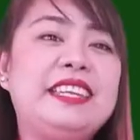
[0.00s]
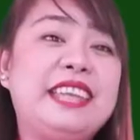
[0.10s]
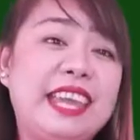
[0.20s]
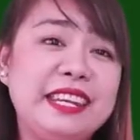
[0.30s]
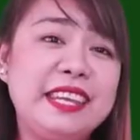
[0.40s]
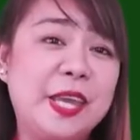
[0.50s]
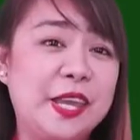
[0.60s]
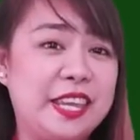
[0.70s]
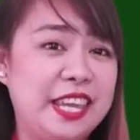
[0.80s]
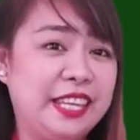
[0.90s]
Ngeni
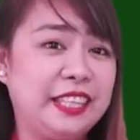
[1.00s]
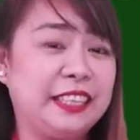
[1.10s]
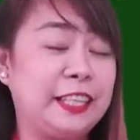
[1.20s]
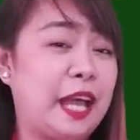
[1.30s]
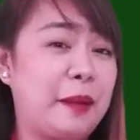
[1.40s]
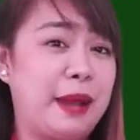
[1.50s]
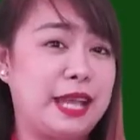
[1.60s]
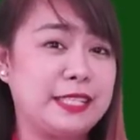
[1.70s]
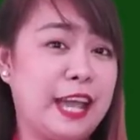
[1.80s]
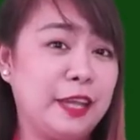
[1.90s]
king ikit at aba
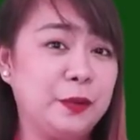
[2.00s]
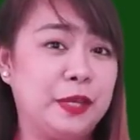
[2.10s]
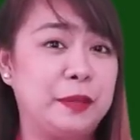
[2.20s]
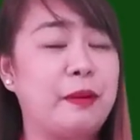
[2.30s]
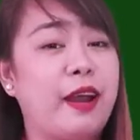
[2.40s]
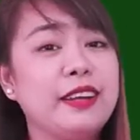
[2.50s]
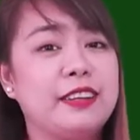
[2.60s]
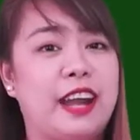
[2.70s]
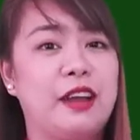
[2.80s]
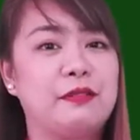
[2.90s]
sayo king bar
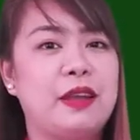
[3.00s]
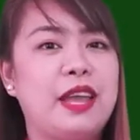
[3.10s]
graph,